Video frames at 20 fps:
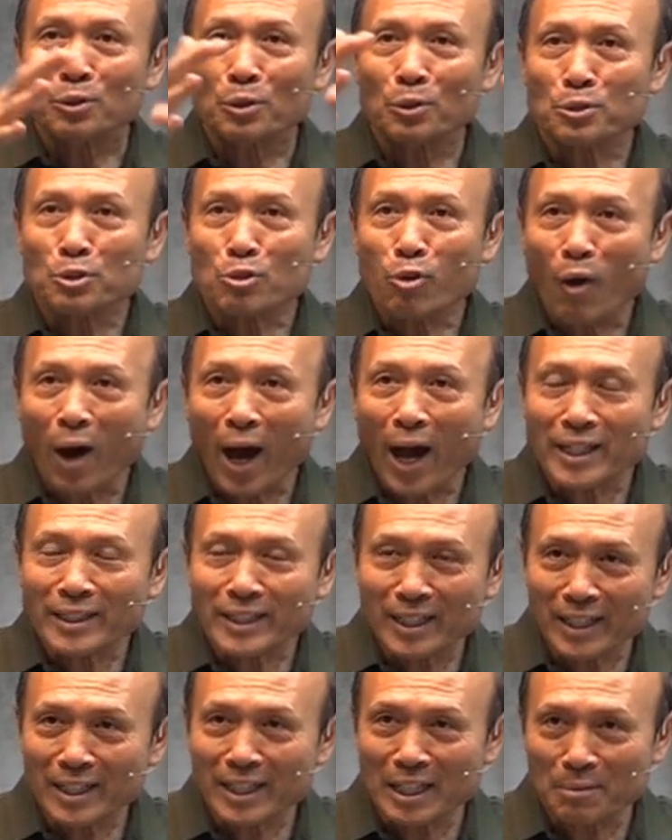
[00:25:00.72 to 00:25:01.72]
都
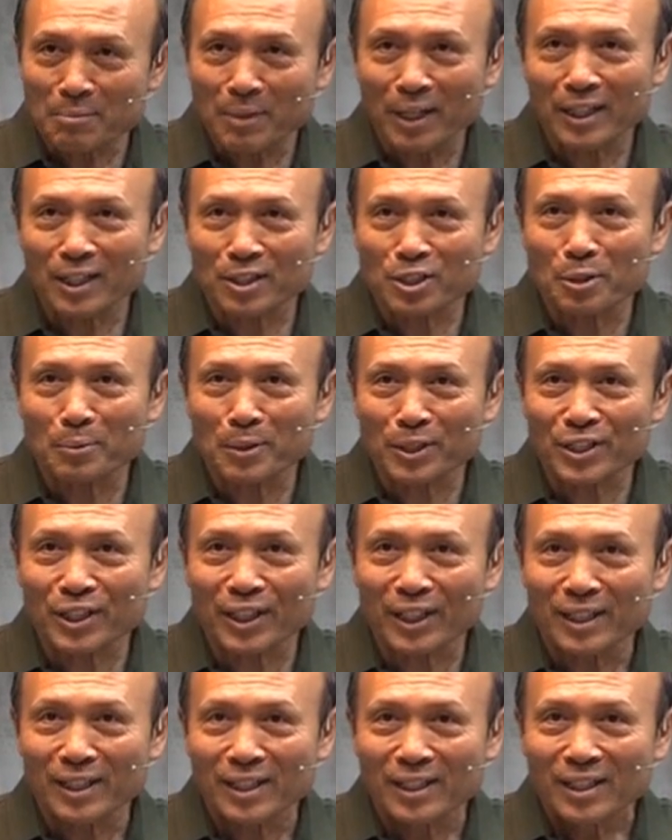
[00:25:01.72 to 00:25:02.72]
传给你们了，是不
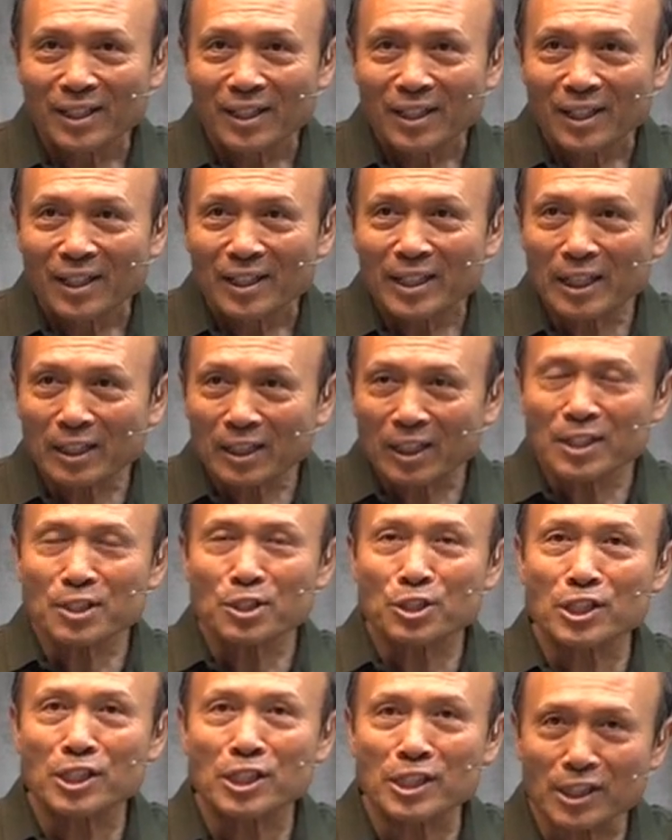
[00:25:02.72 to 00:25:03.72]
是？你可
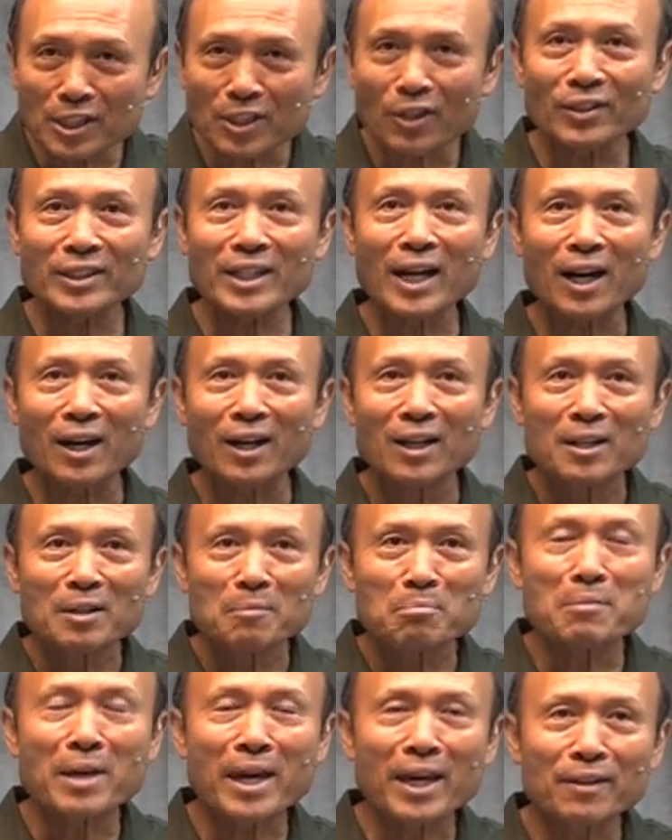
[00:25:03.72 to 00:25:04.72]
以使用的，
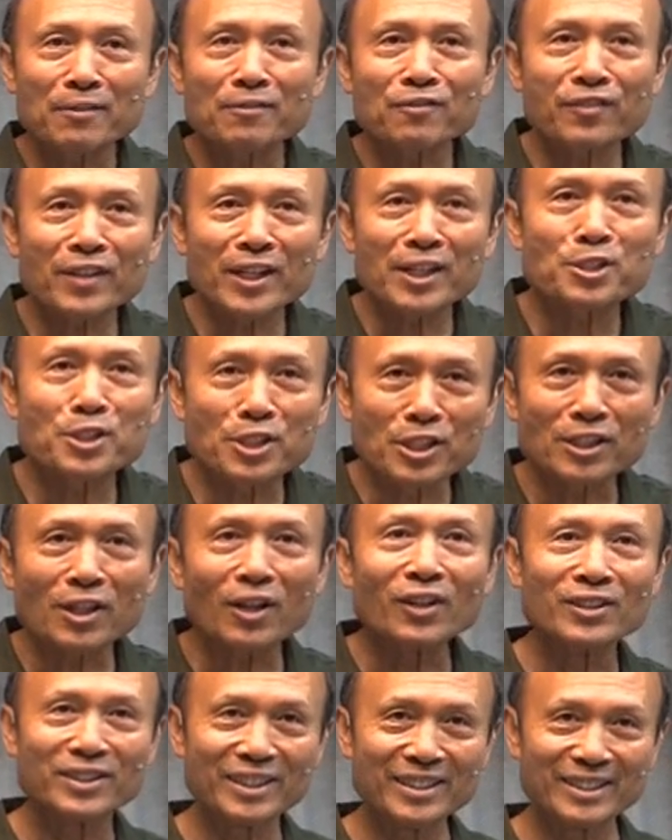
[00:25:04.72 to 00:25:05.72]
免费使
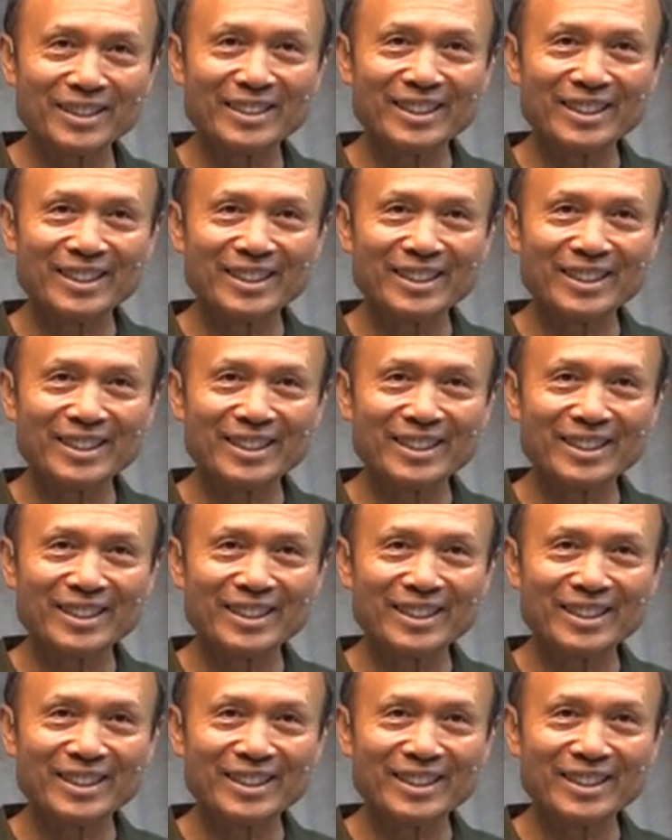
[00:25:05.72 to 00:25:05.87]
用，